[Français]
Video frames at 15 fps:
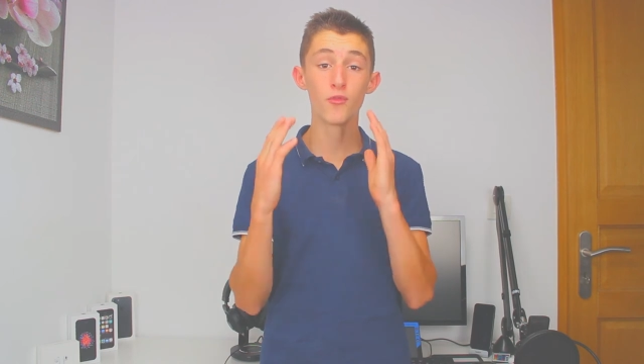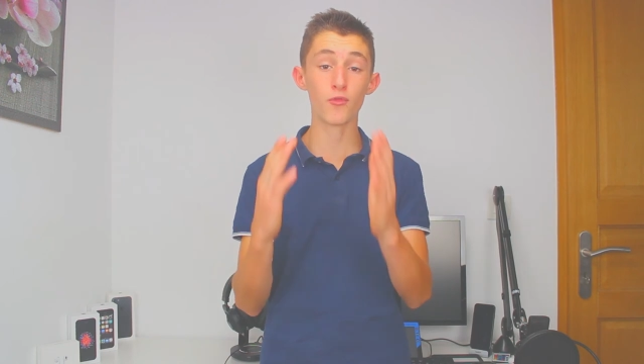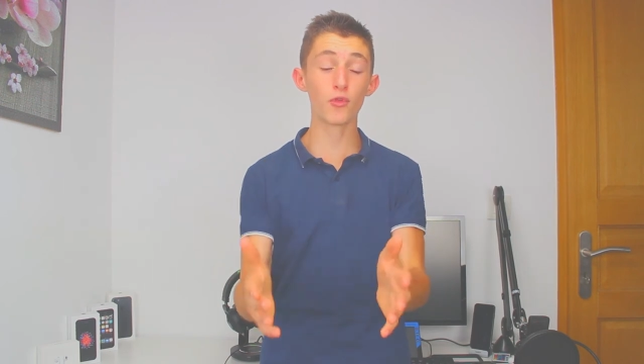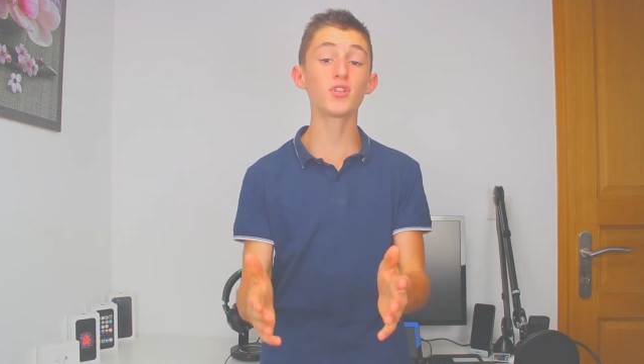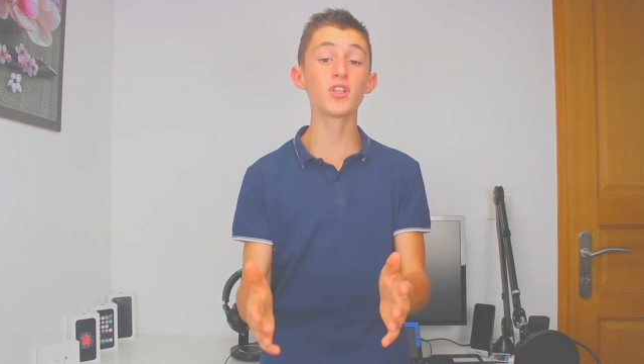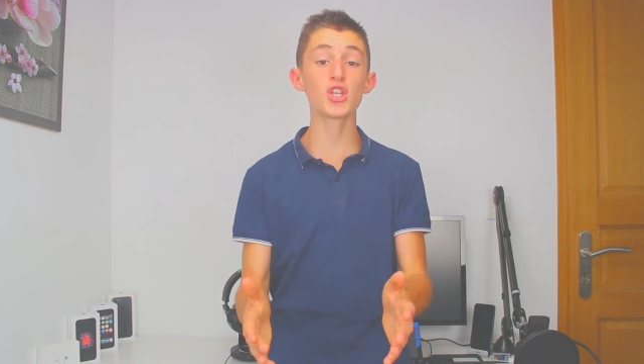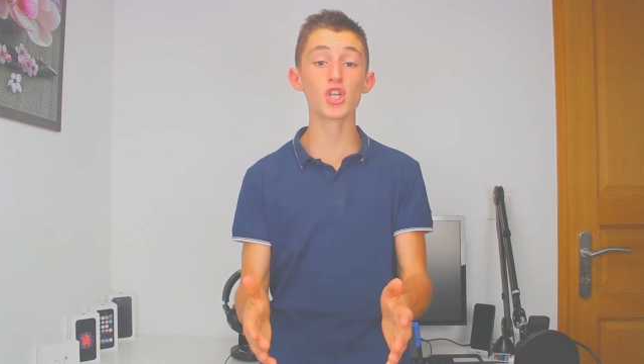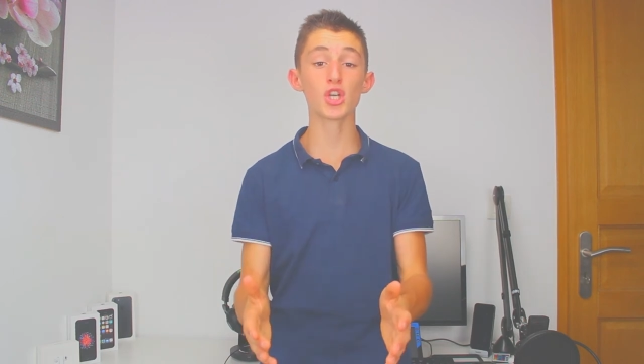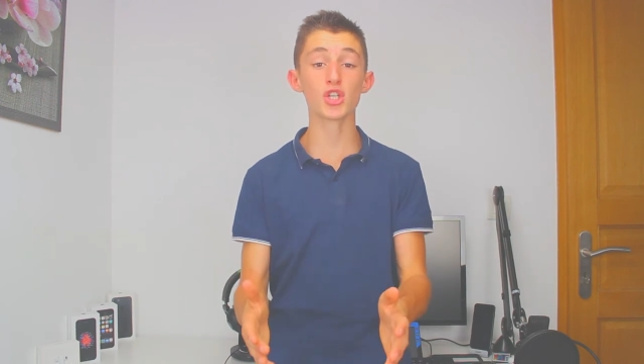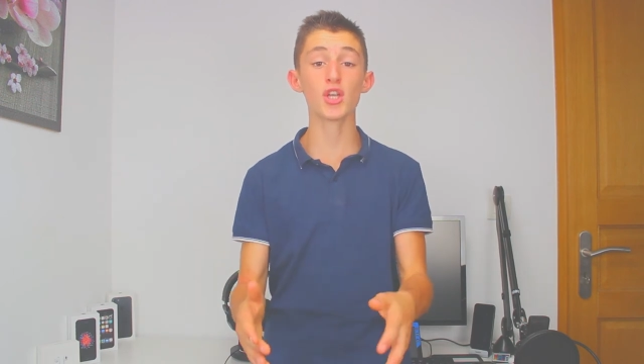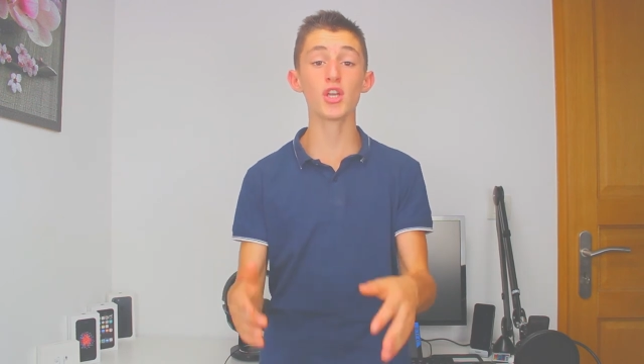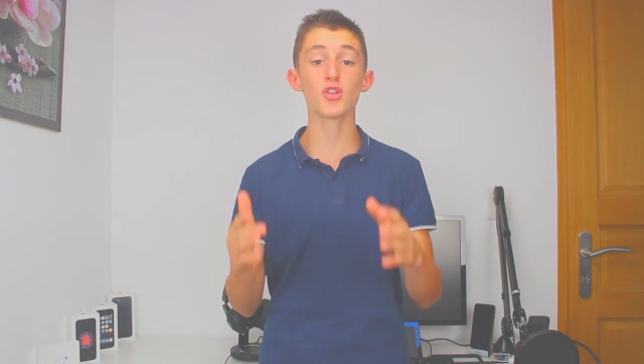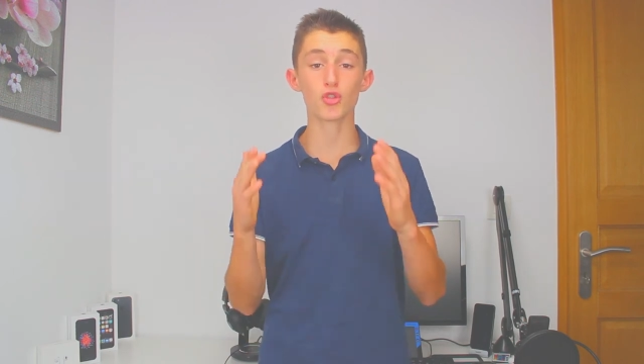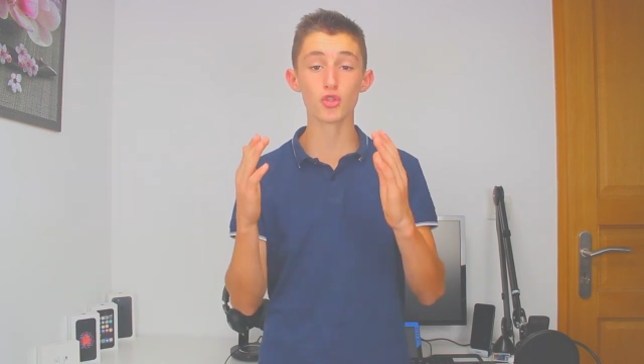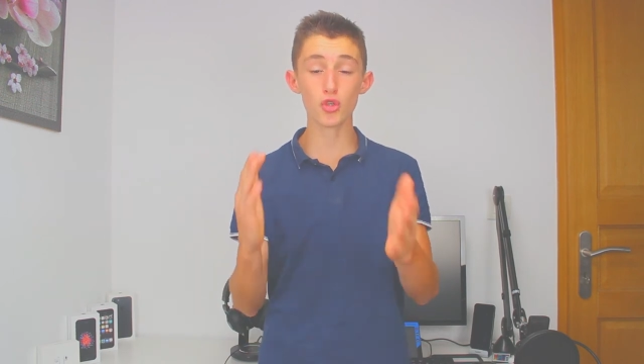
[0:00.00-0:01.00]
vous
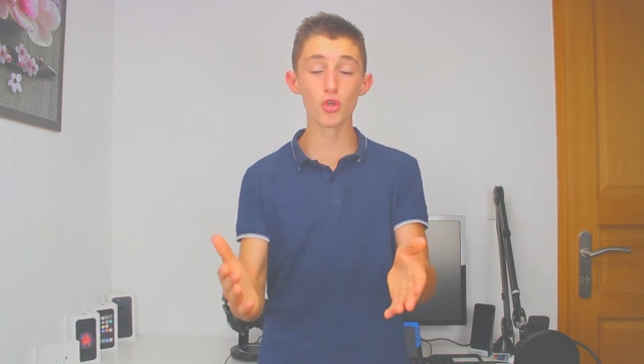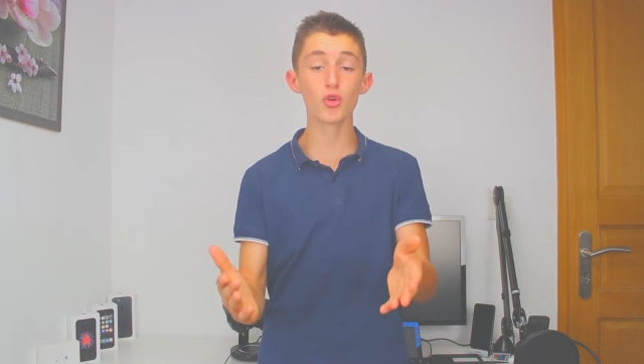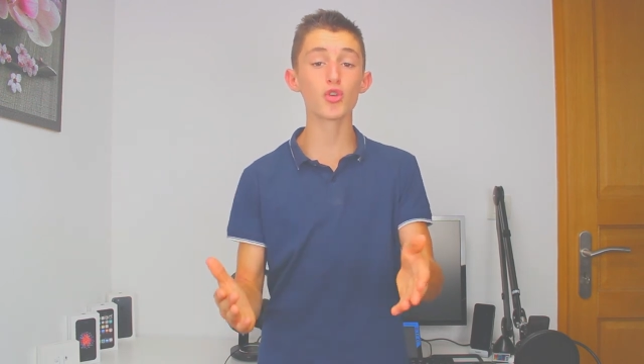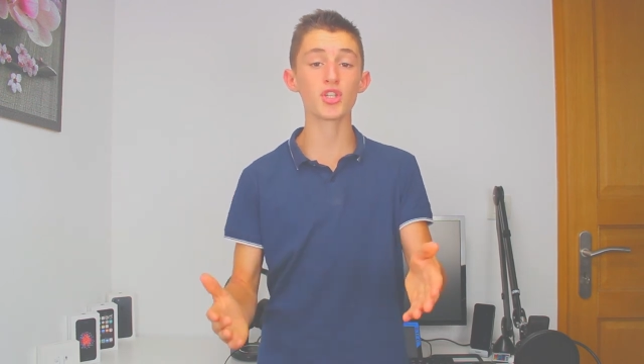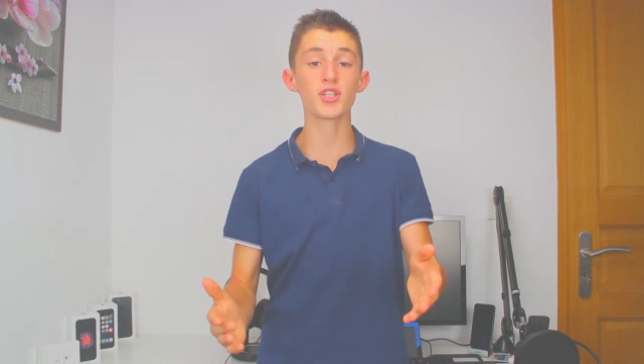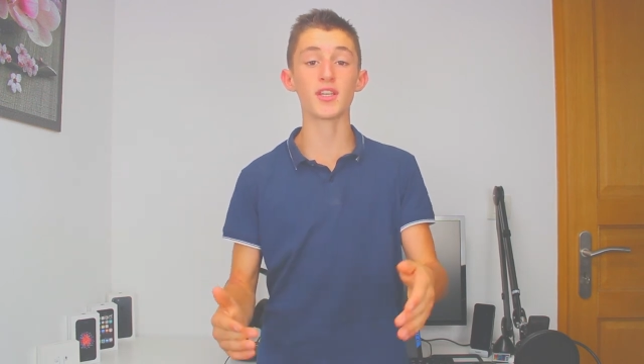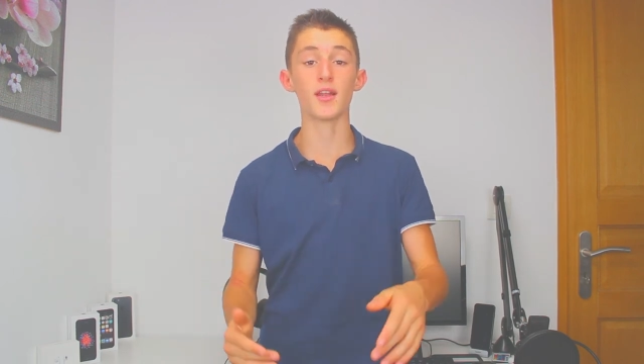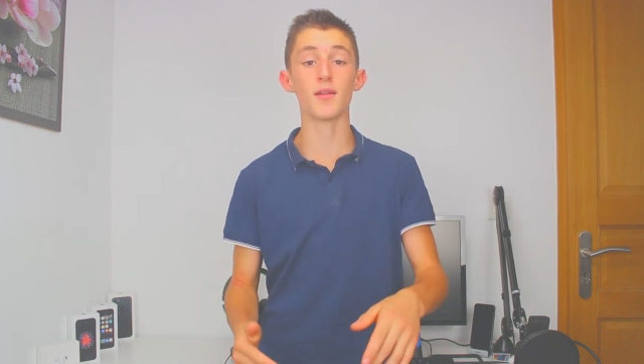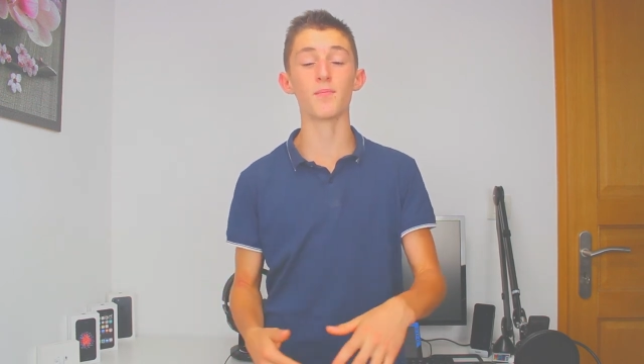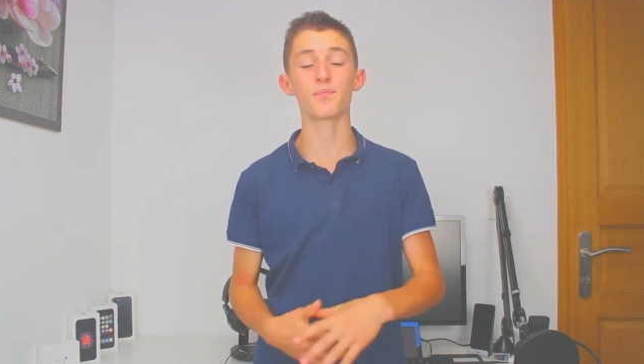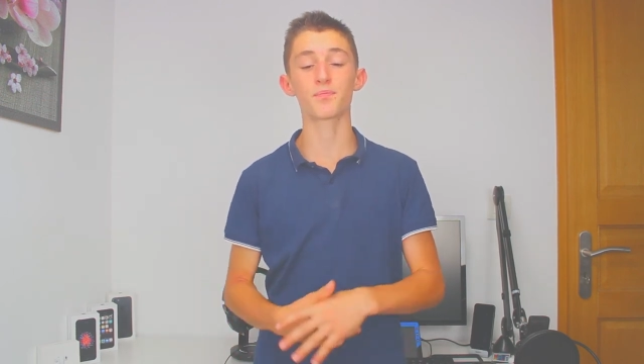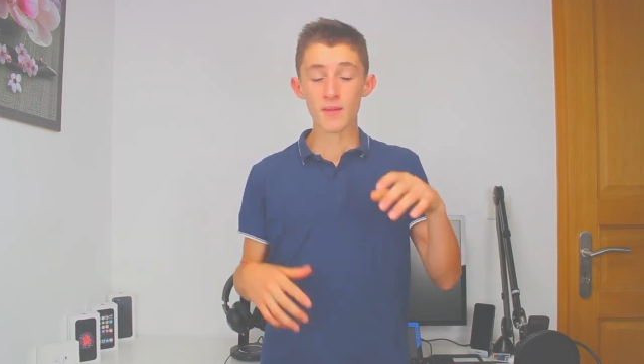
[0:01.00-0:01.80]
téléchargez ce logiciel.